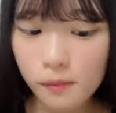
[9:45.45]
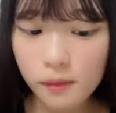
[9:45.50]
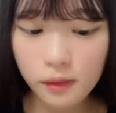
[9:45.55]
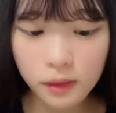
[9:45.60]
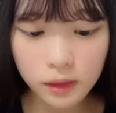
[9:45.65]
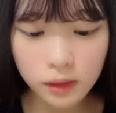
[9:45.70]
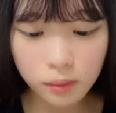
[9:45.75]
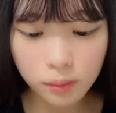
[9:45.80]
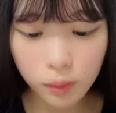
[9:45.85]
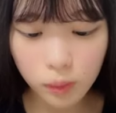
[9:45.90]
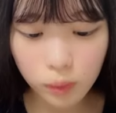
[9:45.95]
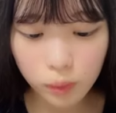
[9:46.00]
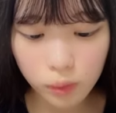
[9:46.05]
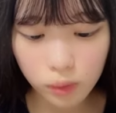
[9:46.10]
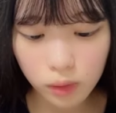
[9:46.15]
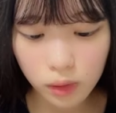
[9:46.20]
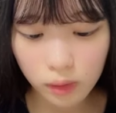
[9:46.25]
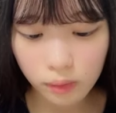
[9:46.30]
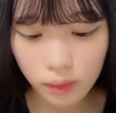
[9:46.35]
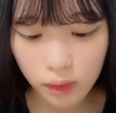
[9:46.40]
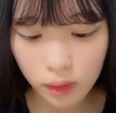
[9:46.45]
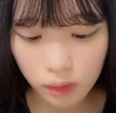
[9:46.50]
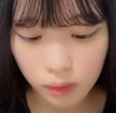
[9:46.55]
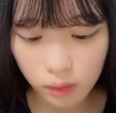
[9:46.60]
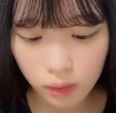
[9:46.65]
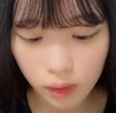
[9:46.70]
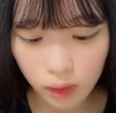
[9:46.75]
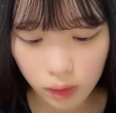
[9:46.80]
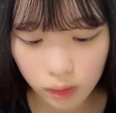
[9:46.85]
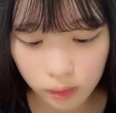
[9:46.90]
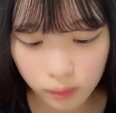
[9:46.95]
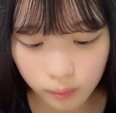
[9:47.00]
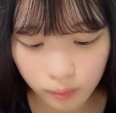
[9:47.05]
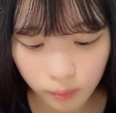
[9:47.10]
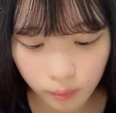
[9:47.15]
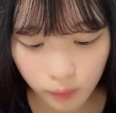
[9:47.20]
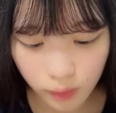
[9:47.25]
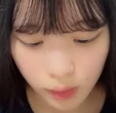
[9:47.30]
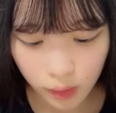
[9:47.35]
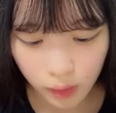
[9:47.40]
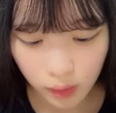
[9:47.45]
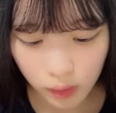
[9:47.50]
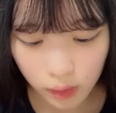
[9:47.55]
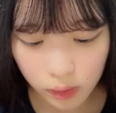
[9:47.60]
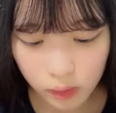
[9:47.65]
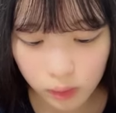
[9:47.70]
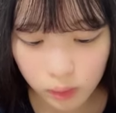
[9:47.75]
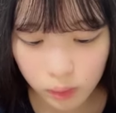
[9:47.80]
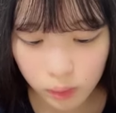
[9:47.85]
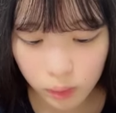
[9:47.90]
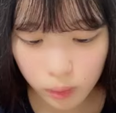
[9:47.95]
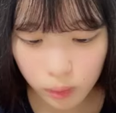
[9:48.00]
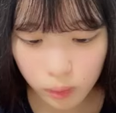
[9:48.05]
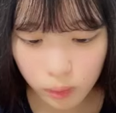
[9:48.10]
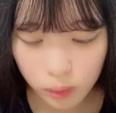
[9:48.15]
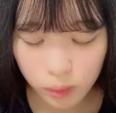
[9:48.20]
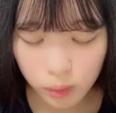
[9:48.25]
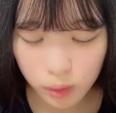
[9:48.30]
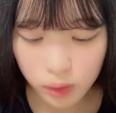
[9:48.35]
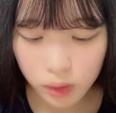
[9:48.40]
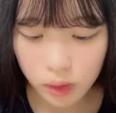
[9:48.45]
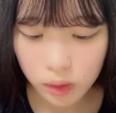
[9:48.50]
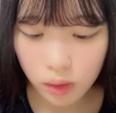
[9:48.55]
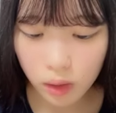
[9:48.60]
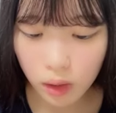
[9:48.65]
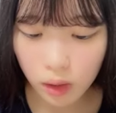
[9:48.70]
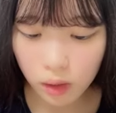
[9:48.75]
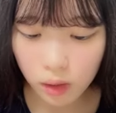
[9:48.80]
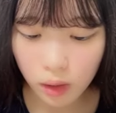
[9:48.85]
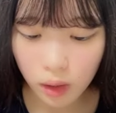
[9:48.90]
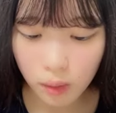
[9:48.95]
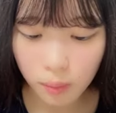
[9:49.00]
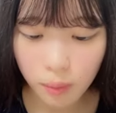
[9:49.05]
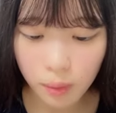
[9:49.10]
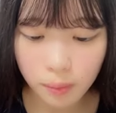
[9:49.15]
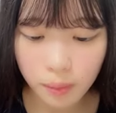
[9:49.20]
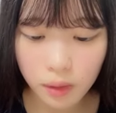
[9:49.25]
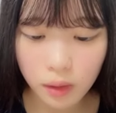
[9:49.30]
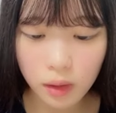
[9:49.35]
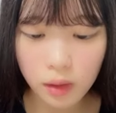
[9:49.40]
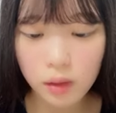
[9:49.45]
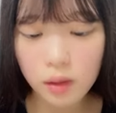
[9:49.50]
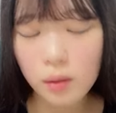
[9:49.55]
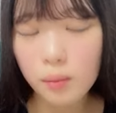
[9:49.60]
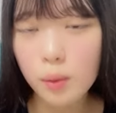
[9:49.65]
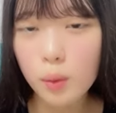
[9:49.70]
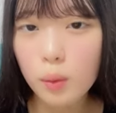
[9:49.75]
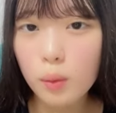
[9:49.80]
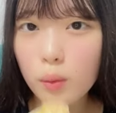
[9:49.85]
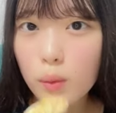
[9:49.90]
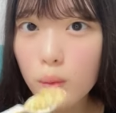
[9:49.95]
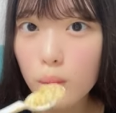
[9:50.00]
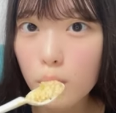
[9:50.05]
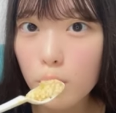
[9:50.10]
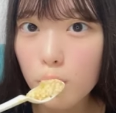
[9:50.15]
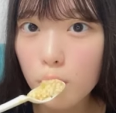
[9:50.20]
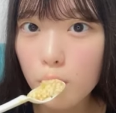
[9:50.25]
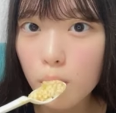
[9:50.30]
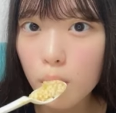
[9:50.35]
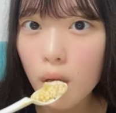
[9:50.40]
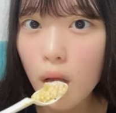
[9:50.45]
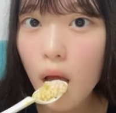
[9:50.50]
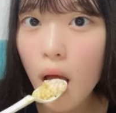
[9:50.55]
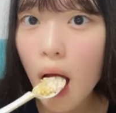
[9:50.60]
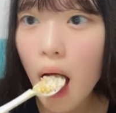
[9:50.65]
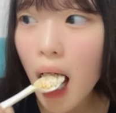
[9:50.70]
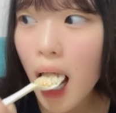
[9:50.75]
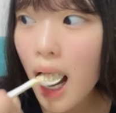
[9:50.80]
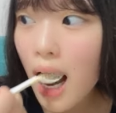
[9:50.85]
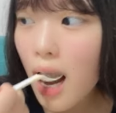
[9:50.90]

私もこだわりのがあるそうこっちの辺ではあんま見ないかもあ間違えた